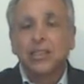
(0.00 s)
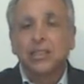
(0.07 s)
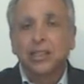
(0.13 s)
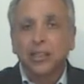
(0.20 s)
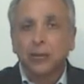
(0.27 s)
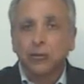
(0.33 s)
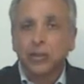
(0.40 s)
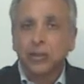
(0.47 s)
che
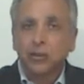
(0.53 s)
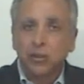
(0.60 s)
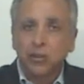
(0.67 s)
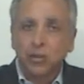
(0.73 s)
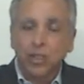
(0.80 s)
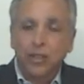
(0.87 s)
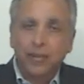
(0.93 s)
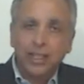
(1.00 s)
la questione
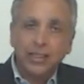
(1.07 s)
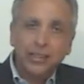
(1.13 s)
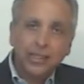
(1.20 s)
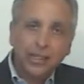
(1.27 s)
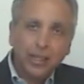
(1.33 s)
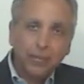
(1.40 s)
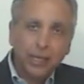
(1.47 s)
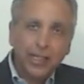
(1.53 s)
sollevata
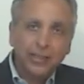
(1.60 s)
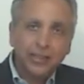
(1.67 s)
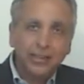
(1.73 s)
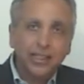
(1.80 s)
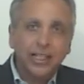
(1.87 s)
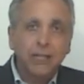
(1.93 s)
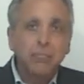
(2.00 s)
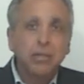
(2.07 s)
dalla
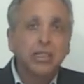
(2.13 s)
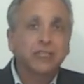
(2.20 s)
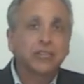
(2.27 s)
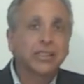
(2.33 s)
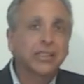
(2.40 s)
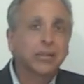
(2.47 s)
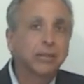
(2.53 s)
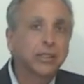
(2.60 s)
parte è
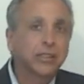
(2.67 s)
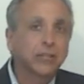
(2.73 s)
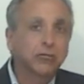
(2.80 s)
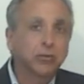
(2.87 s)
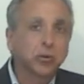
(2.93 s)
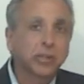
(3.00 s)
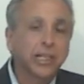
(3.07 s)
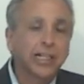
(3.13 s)
manifestamente
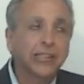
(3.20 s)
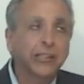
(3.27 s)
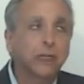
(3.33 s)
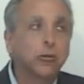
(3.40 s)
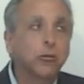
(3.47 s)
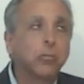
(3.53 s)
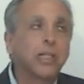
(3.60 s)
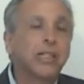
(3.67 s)
infondata,
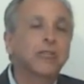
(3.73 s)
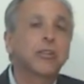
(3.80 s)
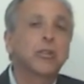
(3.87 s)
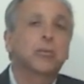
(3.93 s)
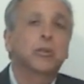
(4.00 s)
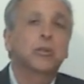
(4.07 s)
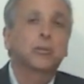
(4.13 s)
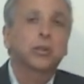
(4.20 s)
non me la
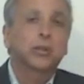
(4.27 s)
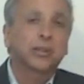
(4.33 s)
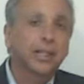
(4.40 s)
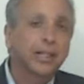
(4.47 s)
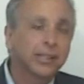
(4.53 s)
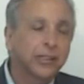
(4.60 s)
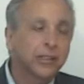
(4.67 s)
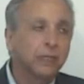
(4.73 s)
dovevi proprio
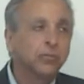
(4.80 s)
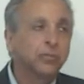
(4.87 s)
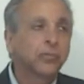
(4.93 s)
portare.